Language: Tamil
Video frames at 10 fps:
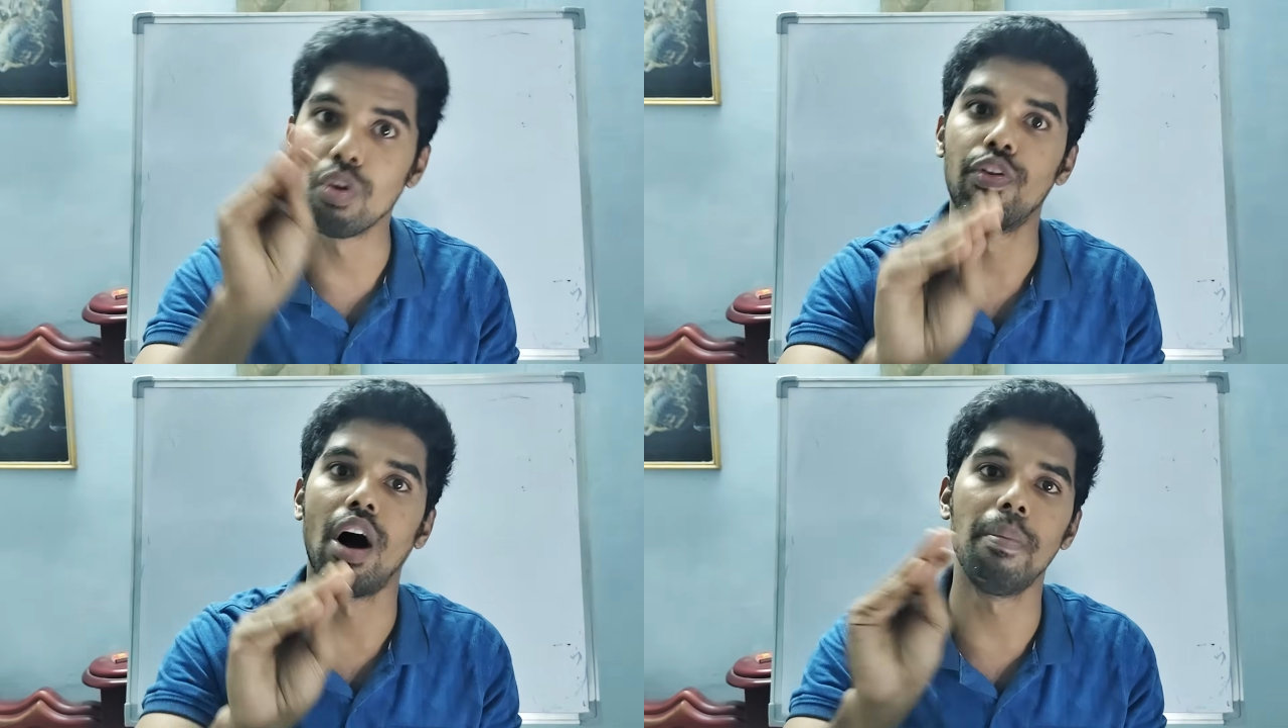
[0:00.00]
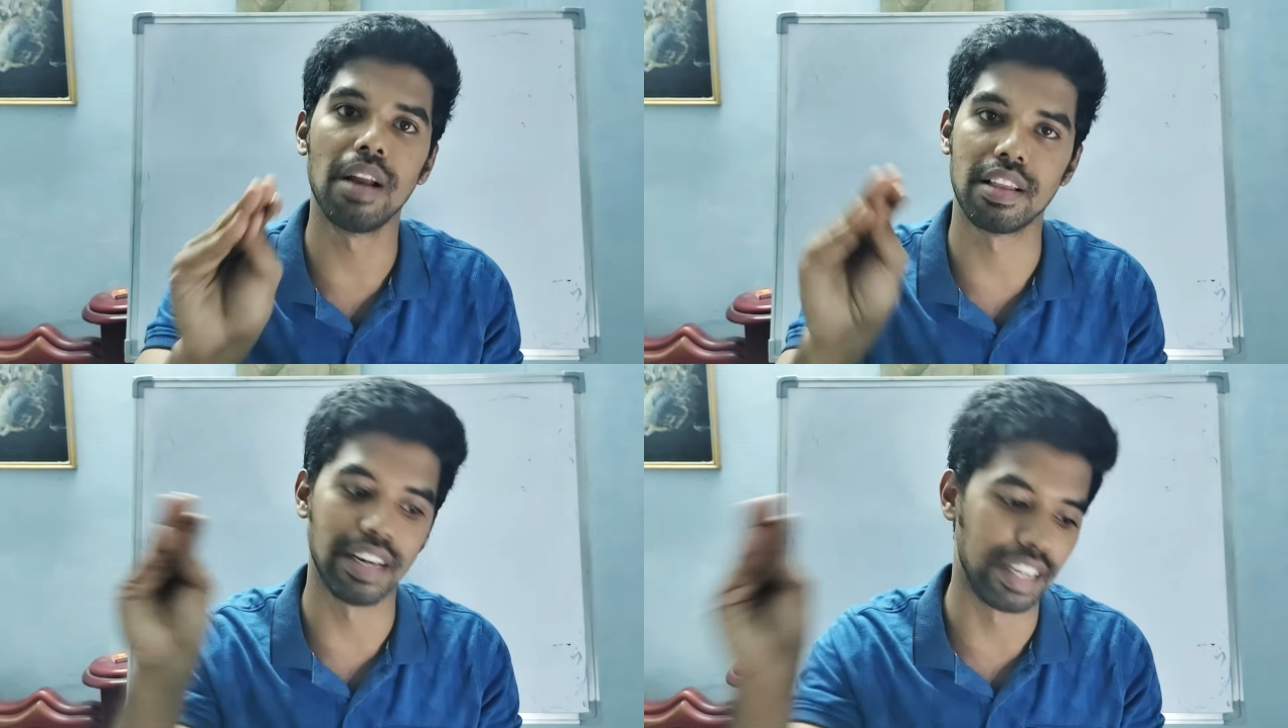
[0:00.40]
ஸோ
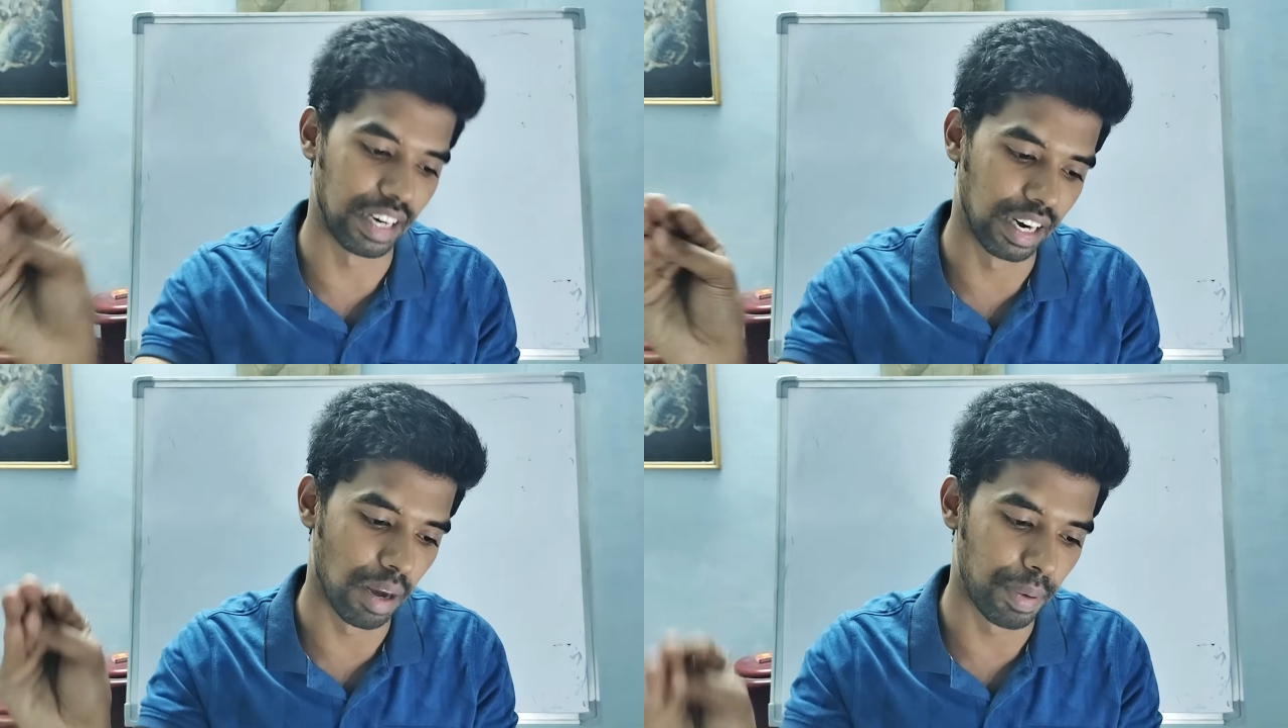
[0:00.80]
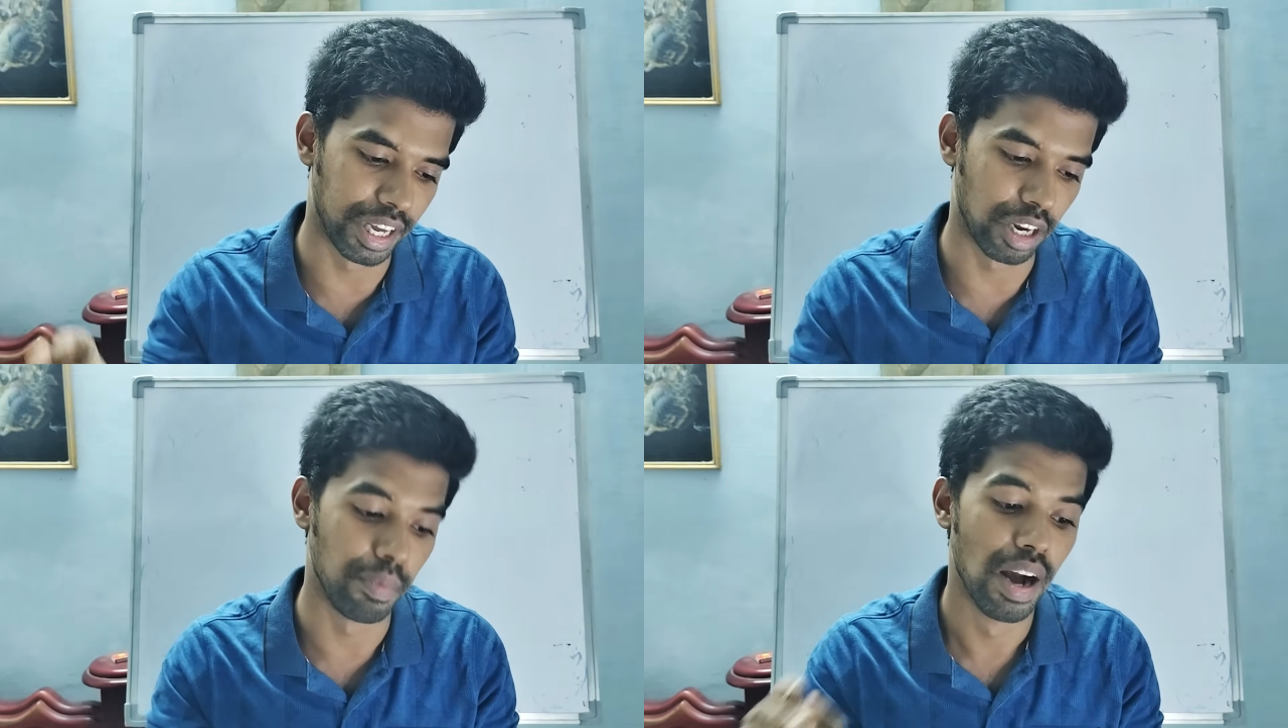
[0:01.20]
ஃபார்முலாஸை நீங்கள் நல்லா
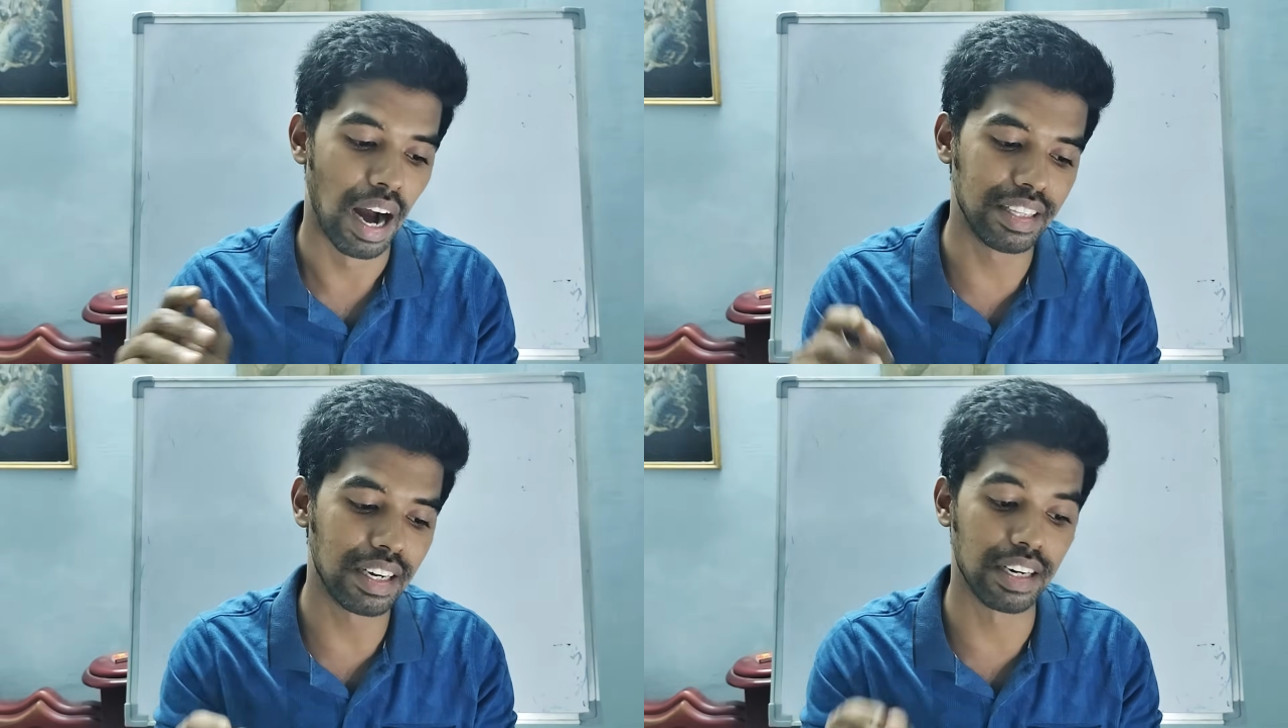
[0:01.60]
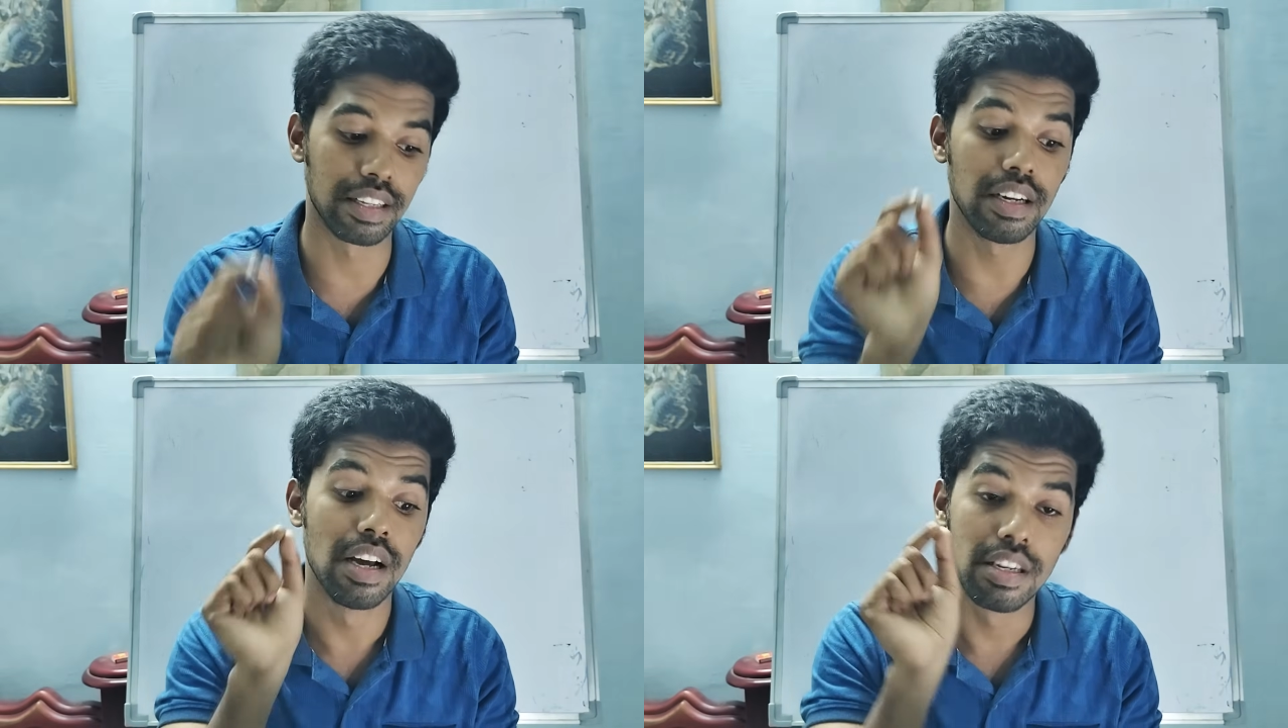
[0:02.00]
படிக்கணும் அதுக்கடுத்து